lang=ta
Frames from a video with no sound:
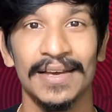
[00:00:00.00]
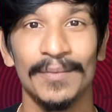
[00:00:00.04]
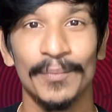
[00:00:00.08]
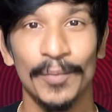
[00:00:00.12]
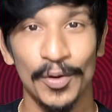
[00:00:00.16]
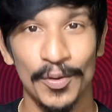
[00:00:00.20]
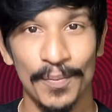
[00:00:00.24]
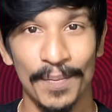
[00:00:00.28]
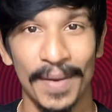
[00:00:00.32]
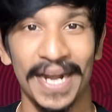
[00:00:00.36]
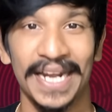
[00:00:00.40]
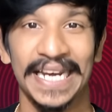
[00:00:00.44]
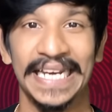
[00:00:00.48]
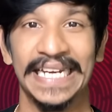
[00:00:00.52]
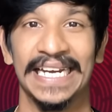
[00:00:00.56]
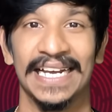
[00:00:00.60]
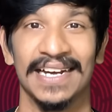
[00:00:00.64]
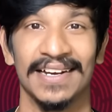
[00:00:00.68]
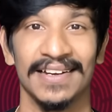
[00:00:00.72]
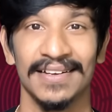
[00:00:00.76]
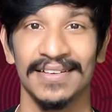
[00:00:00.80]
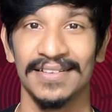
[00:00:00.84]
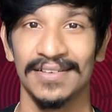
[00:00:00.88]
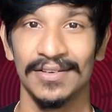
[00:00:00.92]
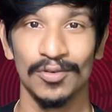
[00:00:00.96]
போய்
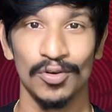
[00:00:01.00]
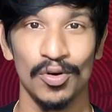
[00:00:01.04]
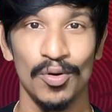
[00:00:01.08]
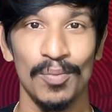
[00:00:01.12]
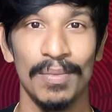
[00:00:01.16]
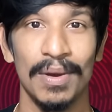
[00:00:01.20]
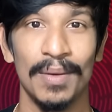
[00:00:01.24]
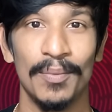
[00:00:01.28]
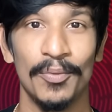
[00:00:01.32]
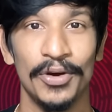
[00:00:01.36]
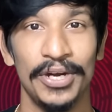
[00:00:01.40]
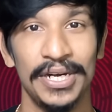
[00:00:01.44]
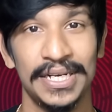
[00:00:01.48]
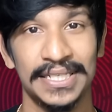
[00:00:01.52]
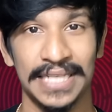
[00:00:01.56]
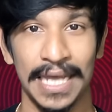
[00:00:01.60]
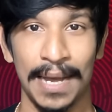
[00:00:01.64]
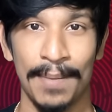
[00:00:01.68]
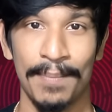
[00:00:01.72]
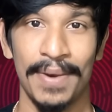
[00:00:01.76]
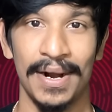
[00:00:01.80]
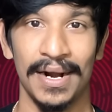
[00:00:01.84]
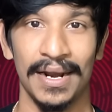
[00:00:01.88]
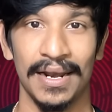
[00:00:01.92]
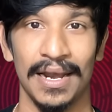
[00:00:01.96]
மாட்டிக்கிட்டாங்க ரூமில் போயிட்டு
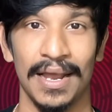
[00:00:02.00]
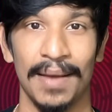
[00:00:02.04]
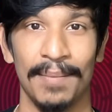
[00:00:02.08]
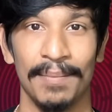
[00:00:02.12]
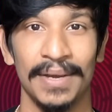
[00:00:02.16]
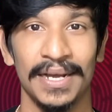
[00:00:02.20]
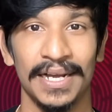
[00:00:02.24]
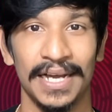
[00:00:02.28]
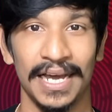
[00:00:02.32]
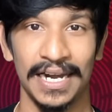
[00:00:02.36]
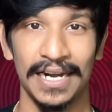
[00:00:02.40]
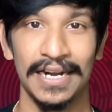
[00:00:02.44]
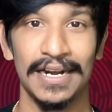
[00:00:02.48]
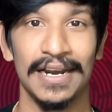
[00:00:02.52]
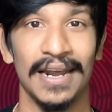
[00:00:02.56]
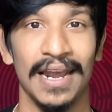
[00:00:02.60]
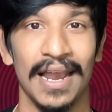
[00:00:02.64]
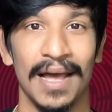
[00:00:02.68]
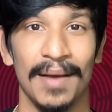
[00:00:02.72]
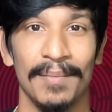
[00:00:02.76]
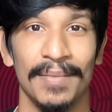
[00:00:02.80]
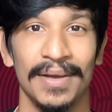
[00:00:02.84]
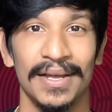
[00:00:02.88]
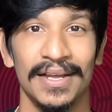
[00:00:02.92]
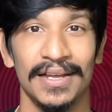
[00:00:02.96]
சாப்பாடு இல்லாமல் கரண்ட்
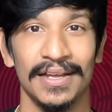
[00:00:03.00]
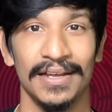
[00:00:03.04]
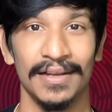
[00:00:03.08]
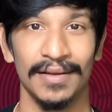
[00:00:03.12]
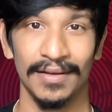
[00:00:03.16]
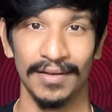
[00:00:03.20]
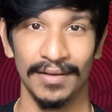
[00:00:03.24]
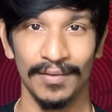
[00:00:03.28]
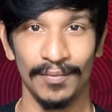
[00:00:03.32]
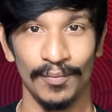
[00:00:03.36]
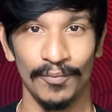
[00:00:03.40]
இல்லாமல்